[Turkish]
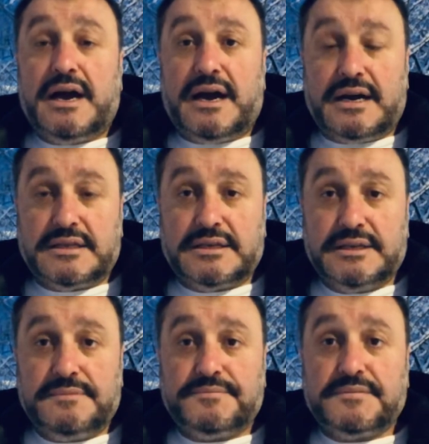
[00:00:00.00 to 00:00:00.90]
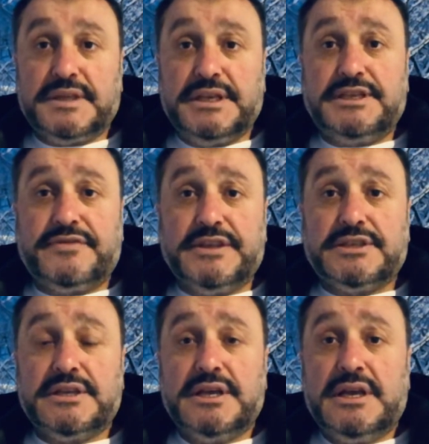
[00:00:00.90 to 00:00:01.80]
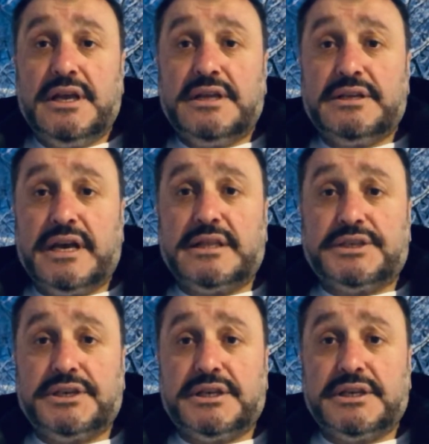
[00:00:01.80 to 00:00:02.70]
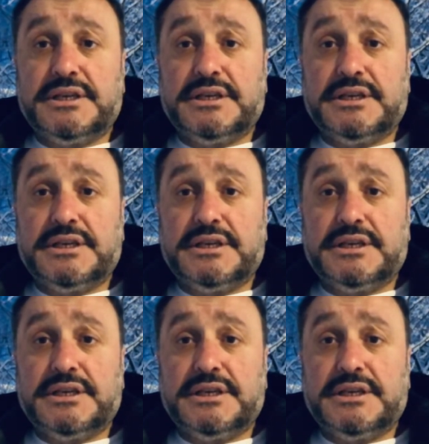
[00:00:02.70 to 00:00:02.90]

Artı İsveç yaklaşık